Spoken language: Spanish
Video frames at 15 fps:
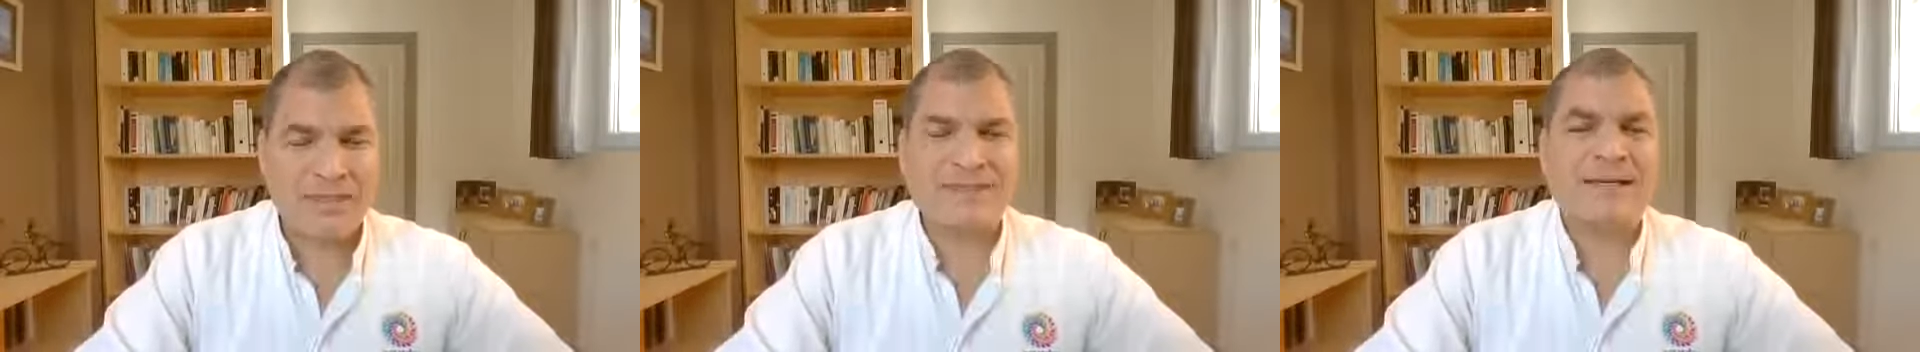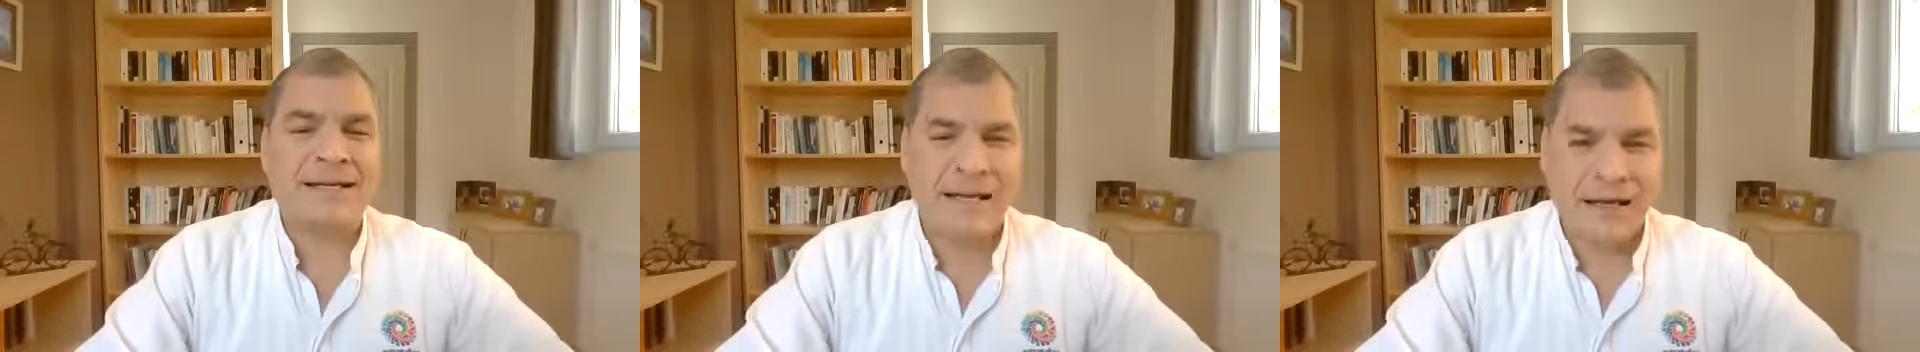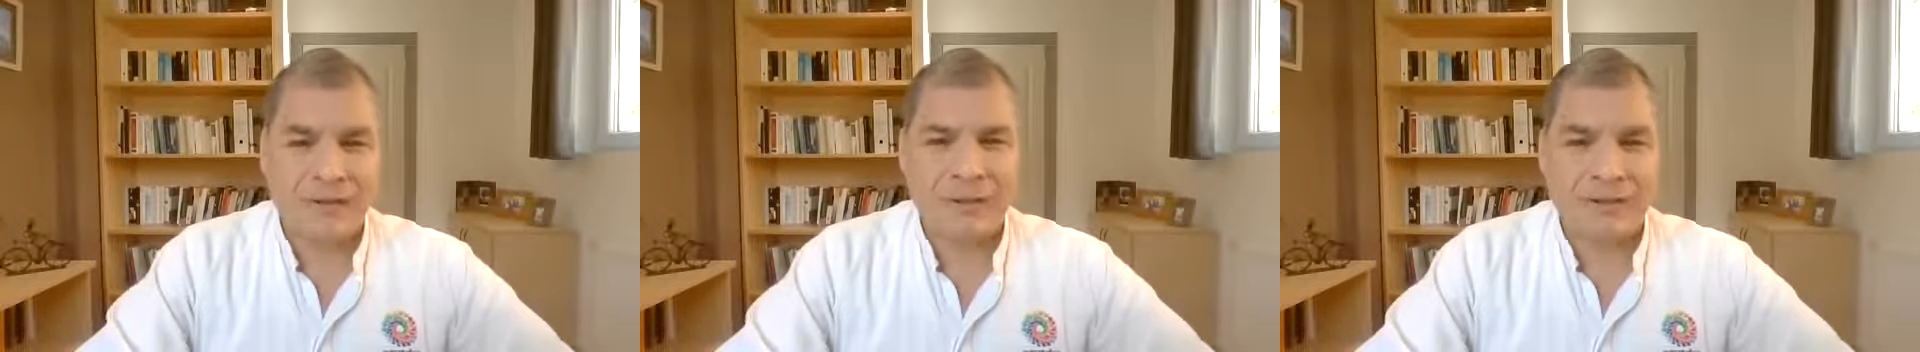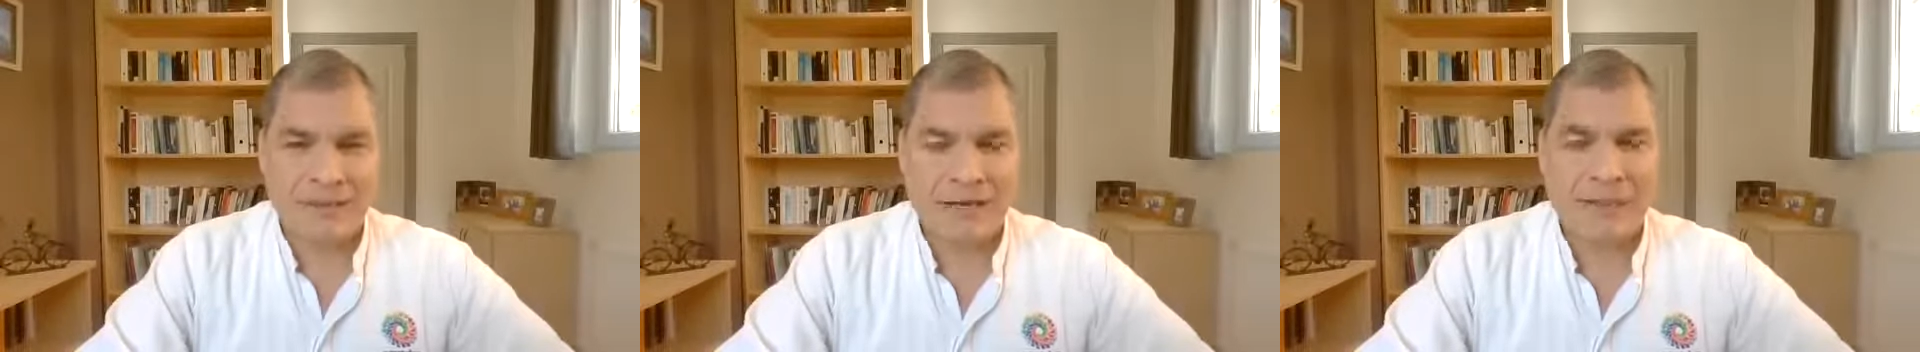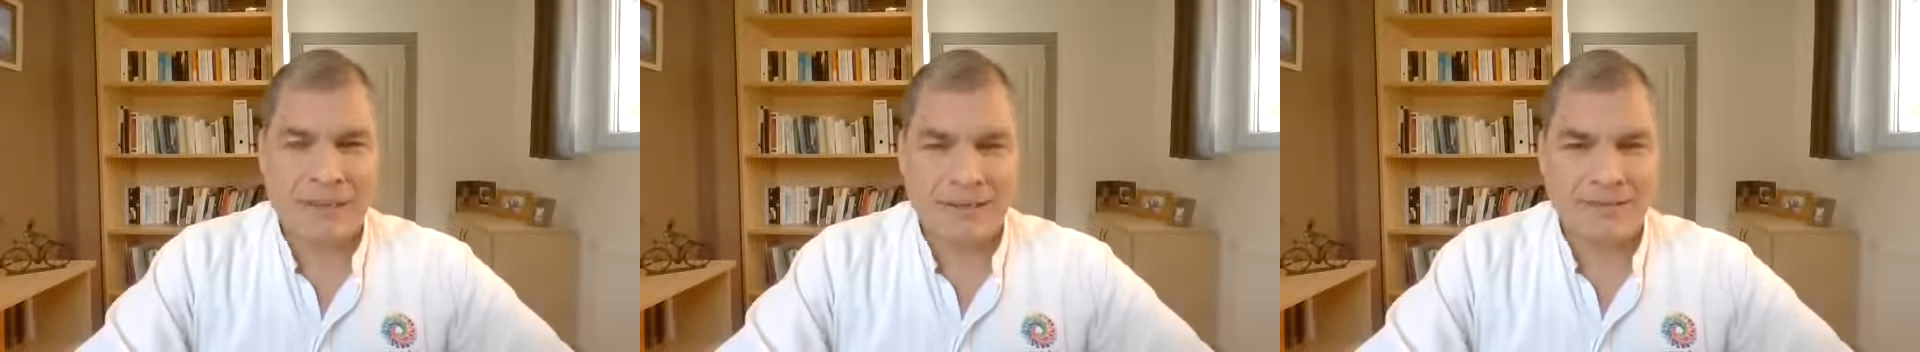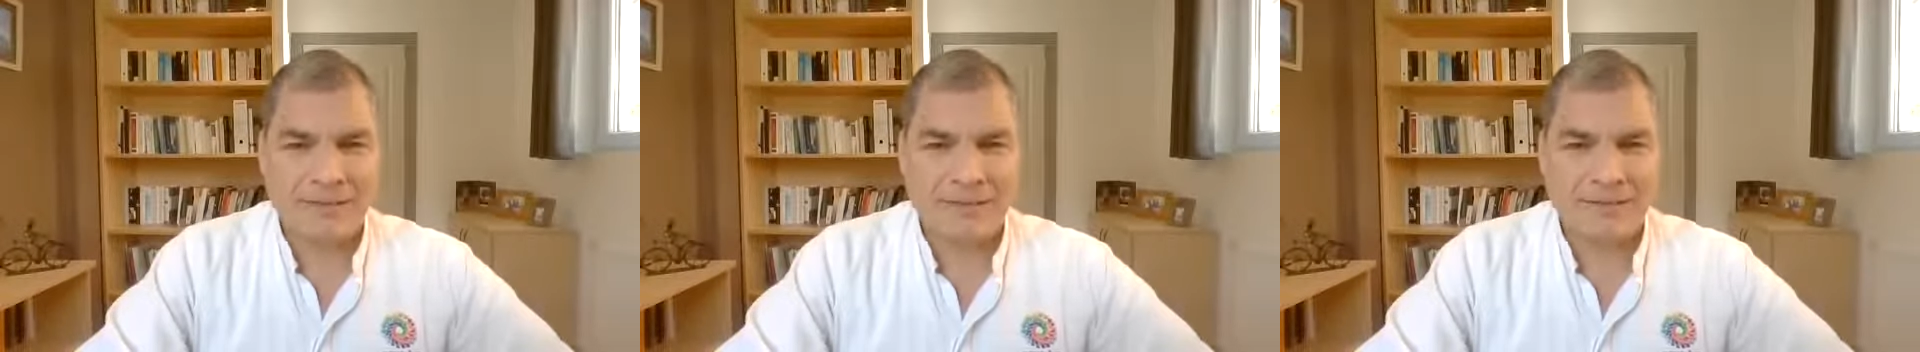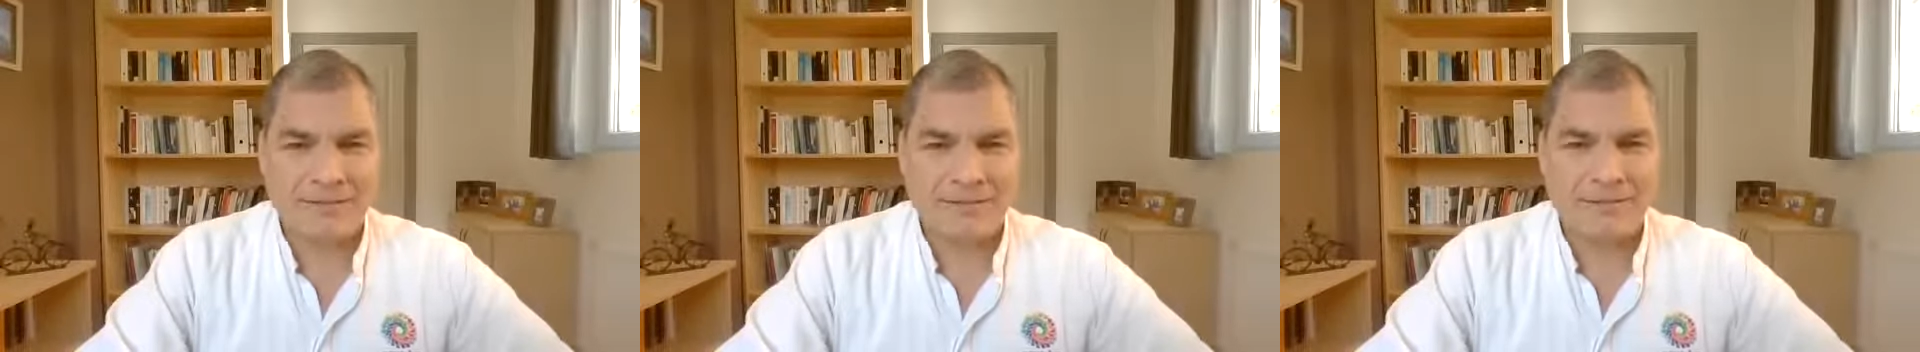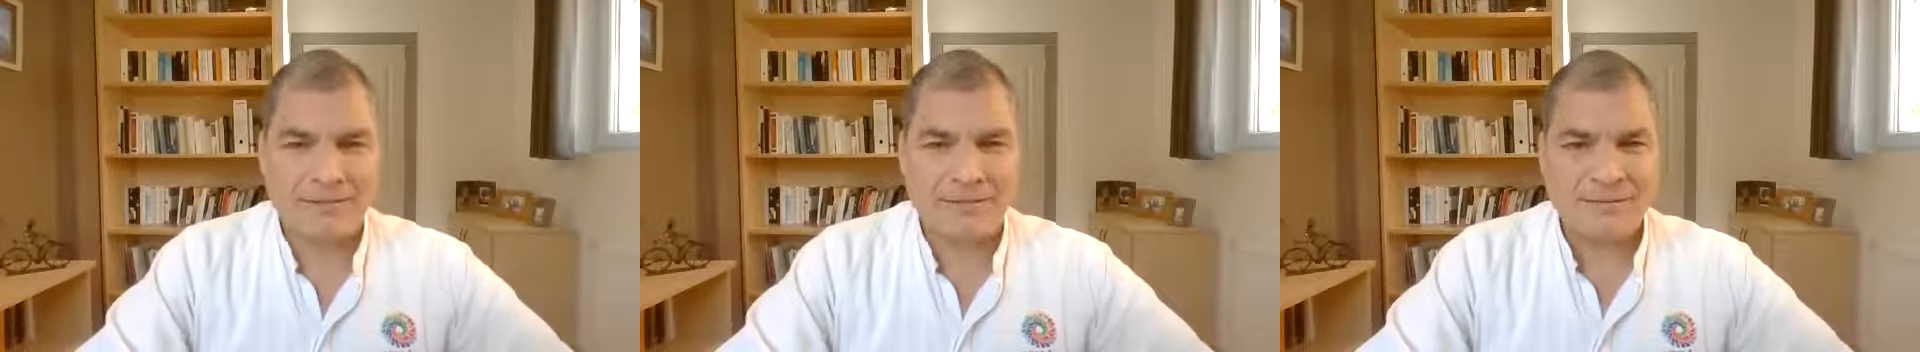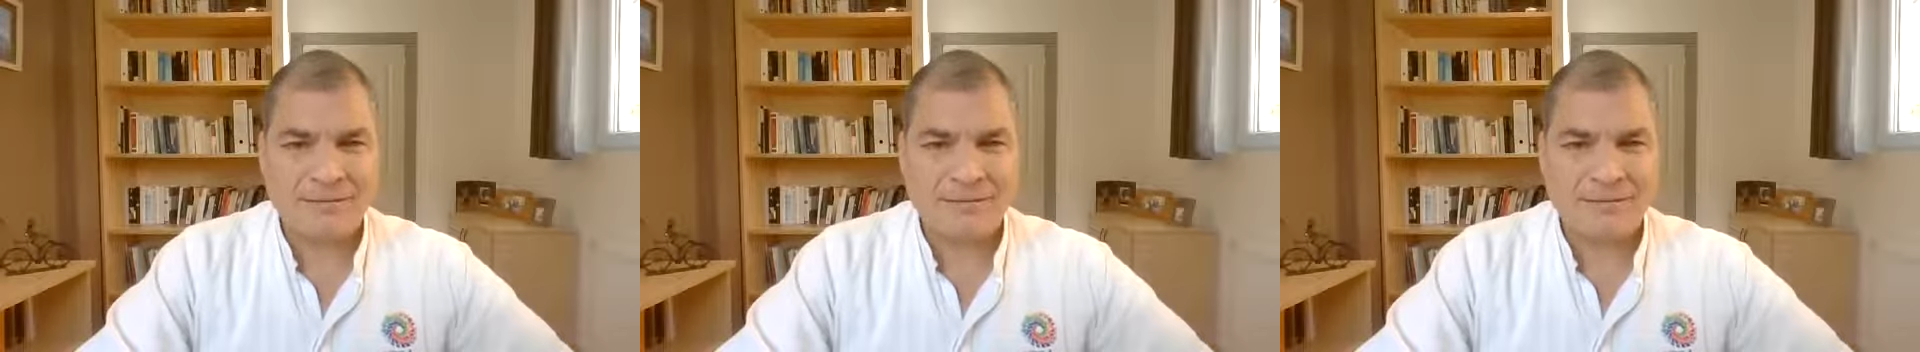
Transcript: más cercana está el amanecer.